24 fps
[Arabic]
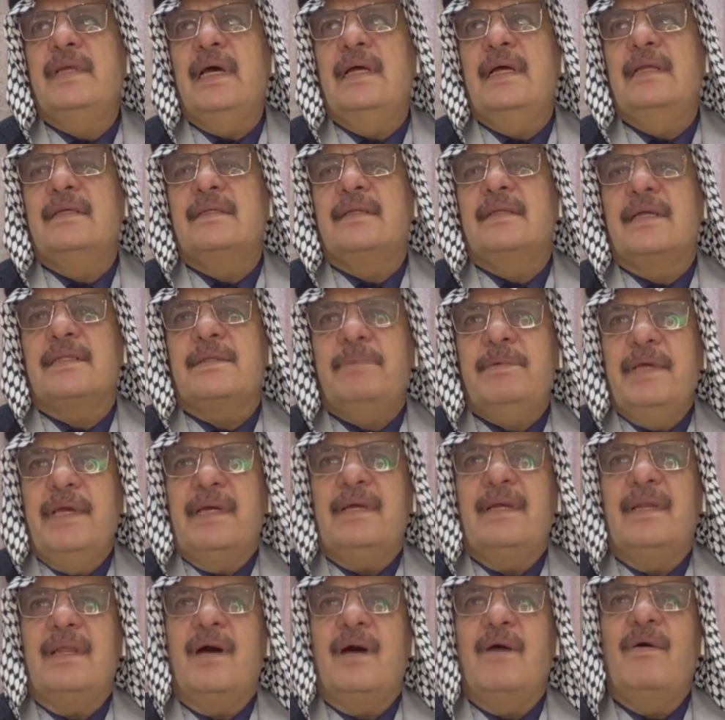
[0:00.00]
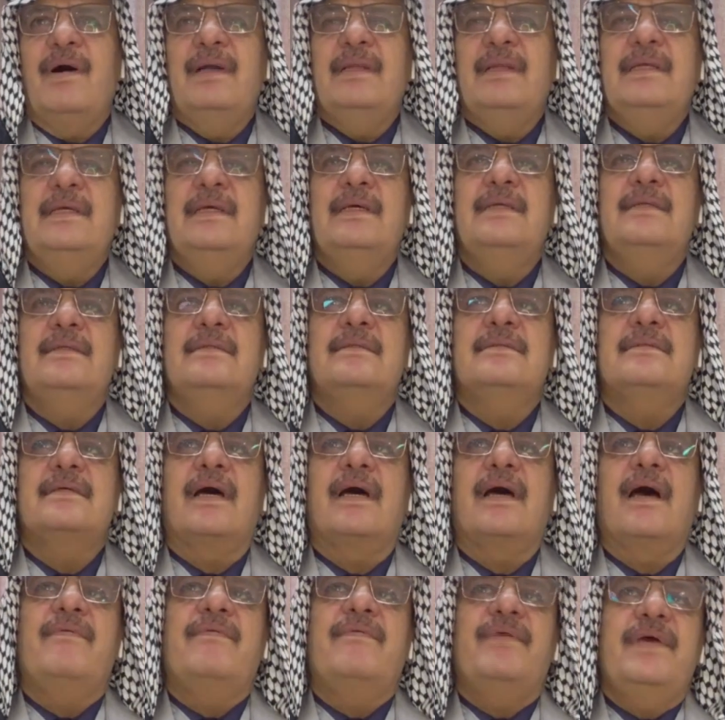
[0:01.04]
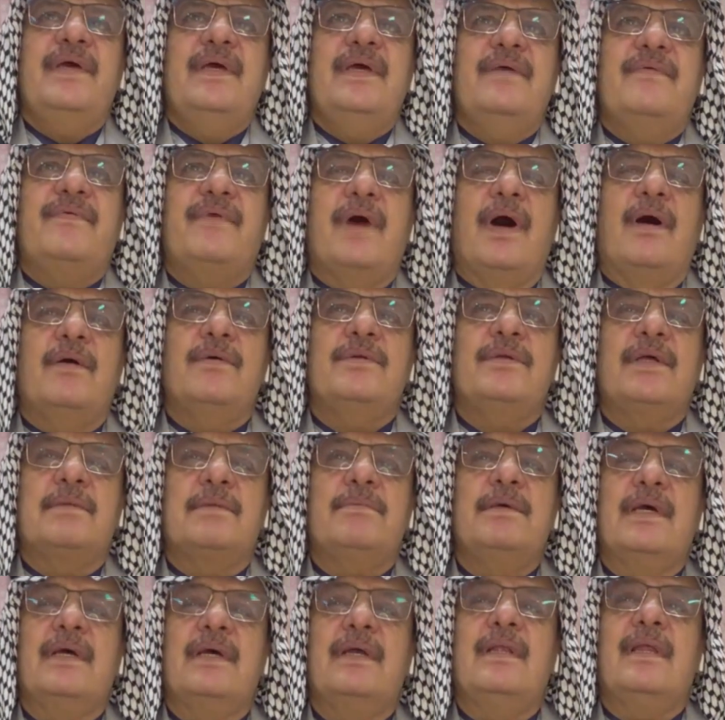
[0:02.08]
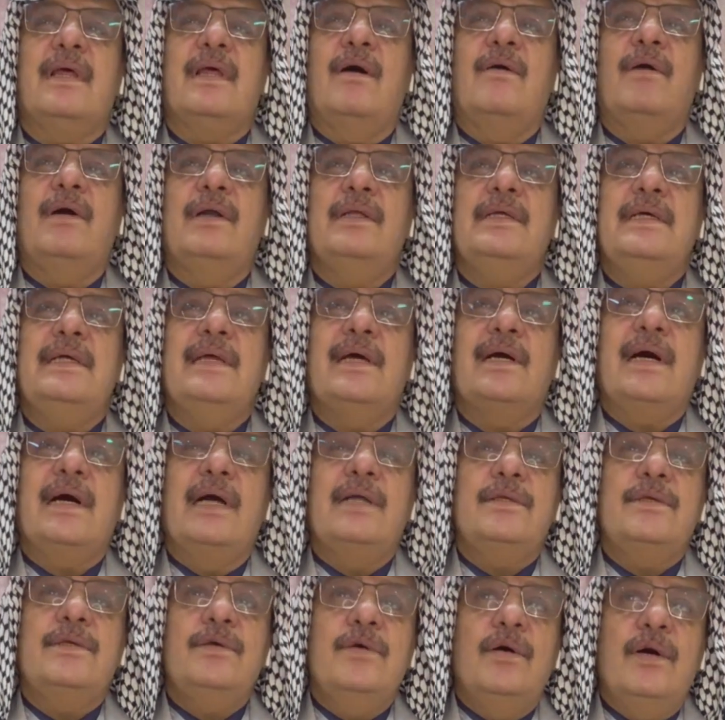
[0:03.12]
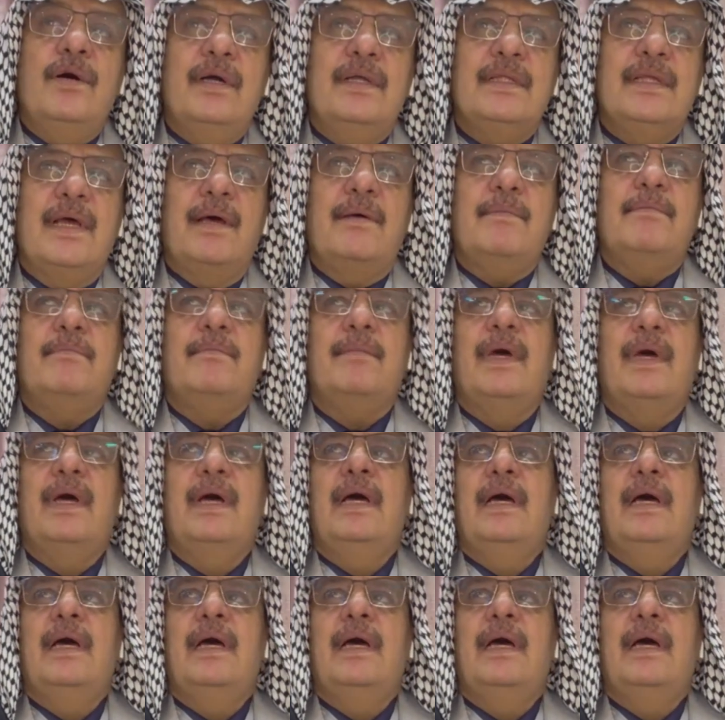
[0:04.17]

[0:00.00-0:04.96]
يعني تطبيق القوانين خفيف أو تطبيق القوانين يكاد يعدم